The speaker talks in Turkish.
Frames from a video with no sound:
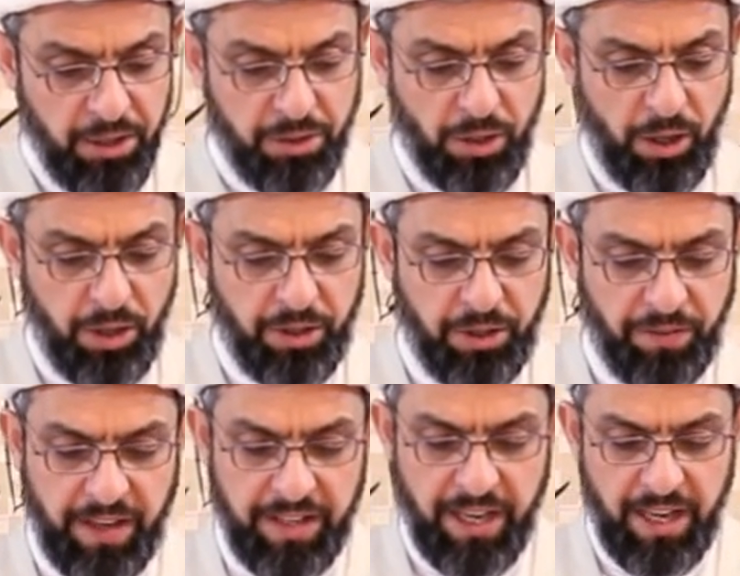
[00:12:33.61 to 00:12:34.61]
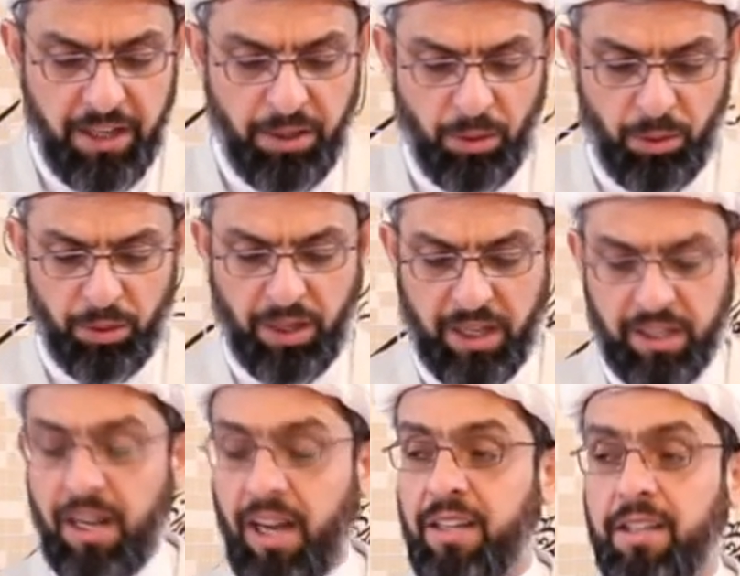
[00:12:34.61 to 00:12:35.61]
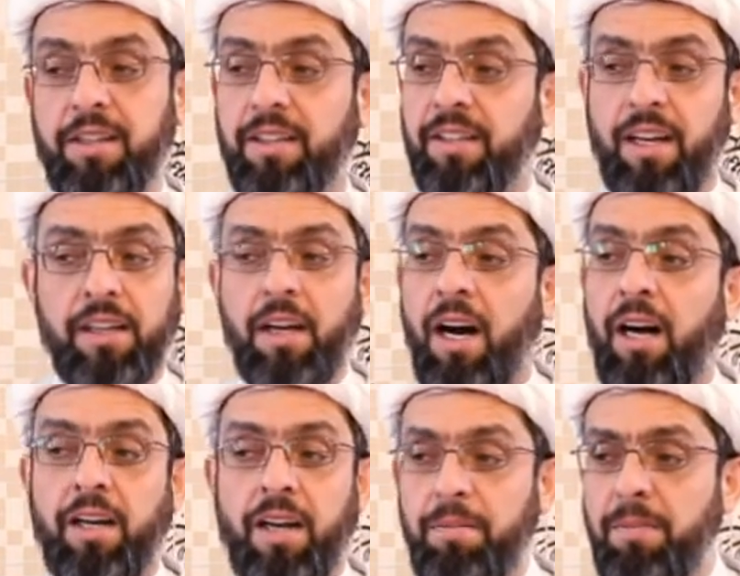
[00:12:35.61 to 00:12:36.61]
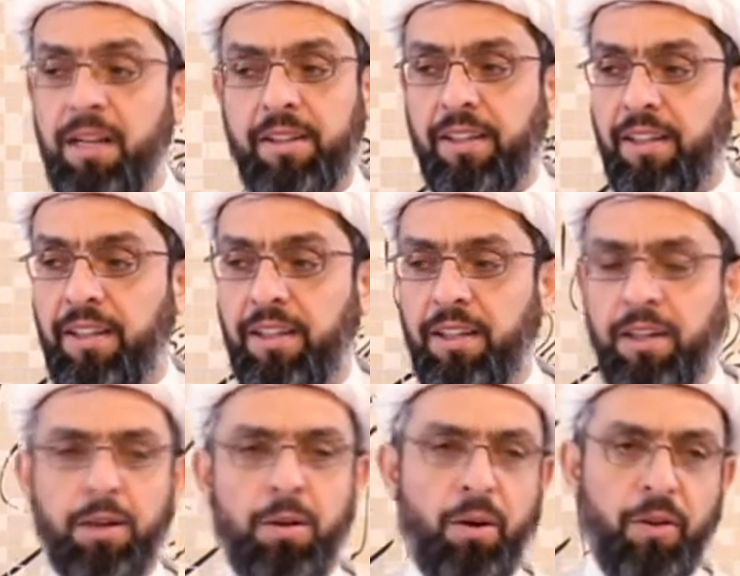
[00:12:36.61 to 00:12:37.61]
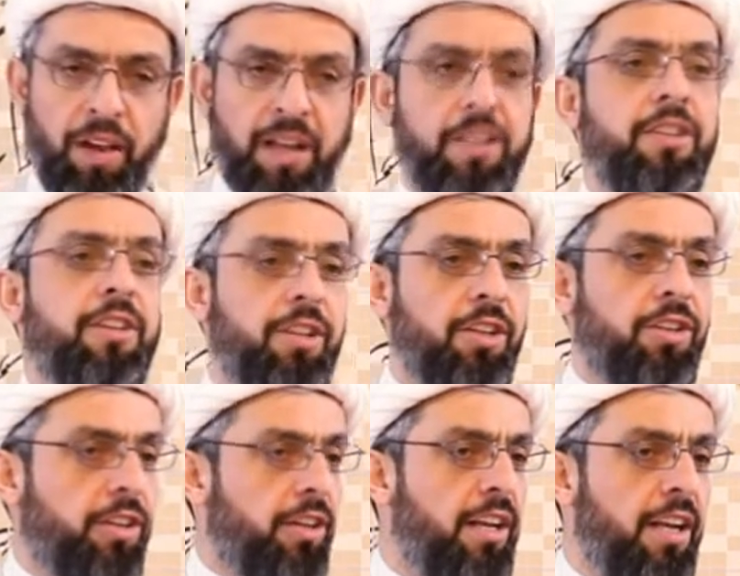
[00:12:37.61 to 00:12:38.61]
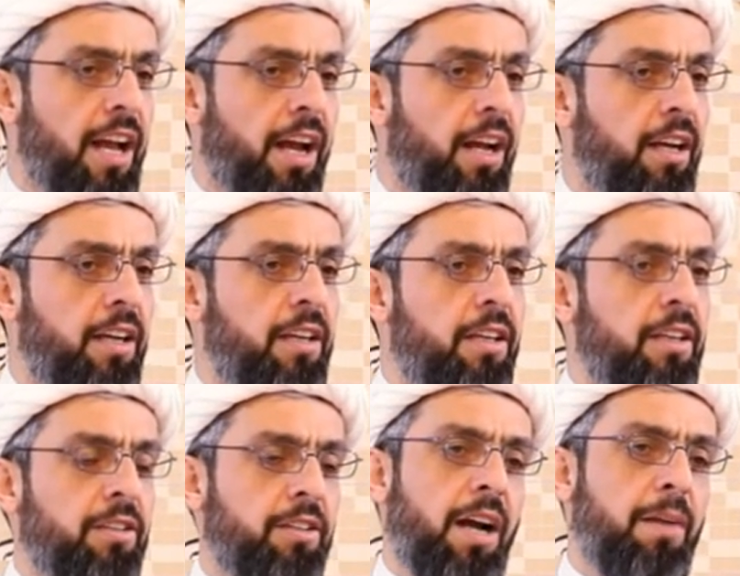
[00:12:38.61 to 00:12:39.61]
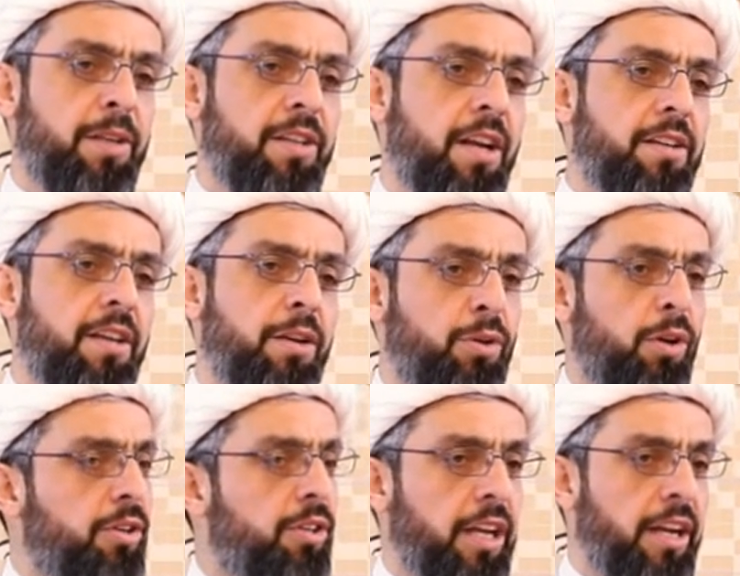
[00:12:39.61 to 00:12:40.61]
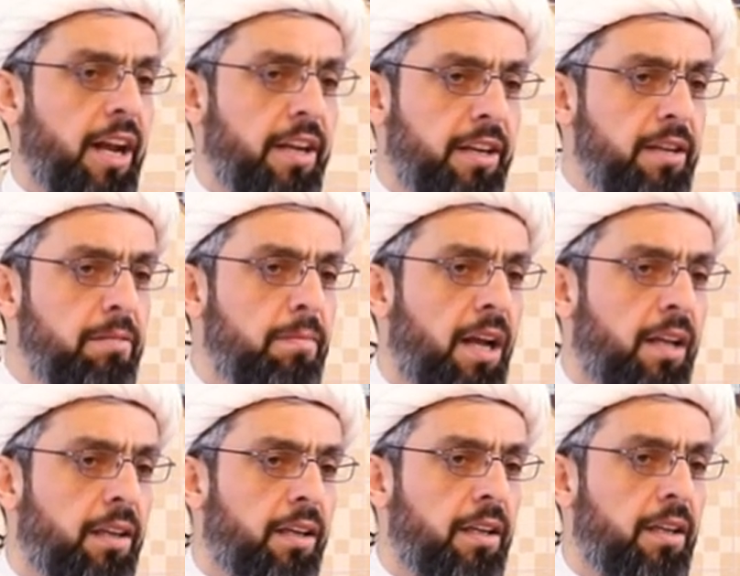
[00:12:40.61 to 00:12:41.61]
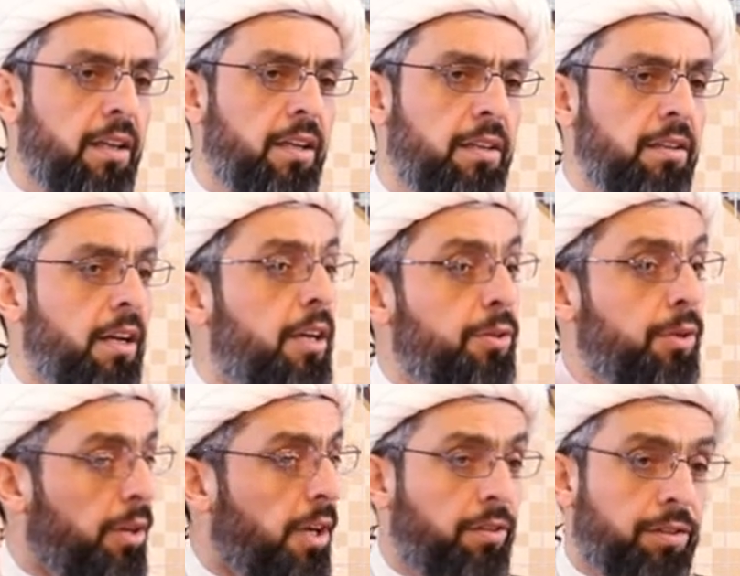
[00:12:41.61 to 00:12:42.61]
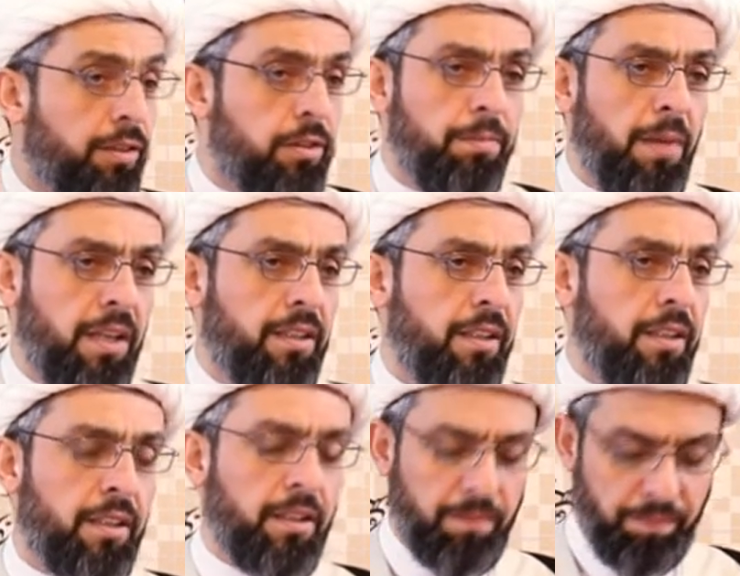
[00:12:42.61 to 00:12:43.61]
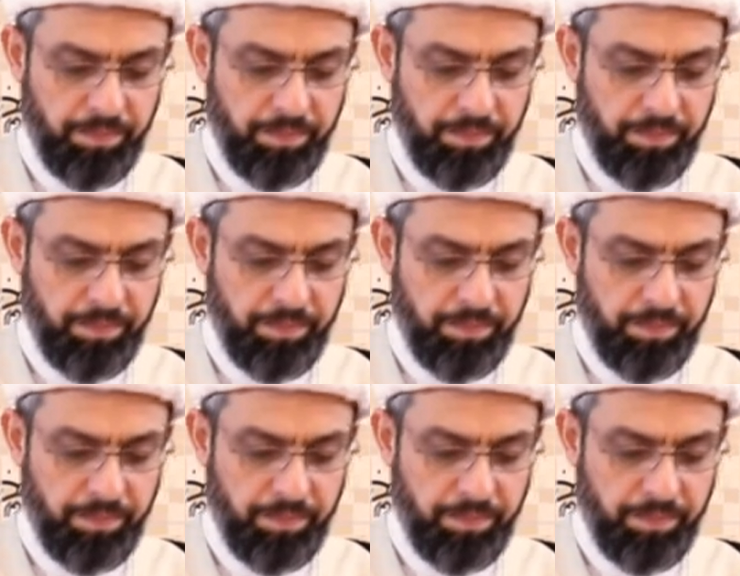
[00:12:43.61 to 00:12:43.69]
Gök ve yer onların ardından ağlamadı. Onların gidişiyle tabiri caizse gök yere inmedi. Yer göke çıkmadı.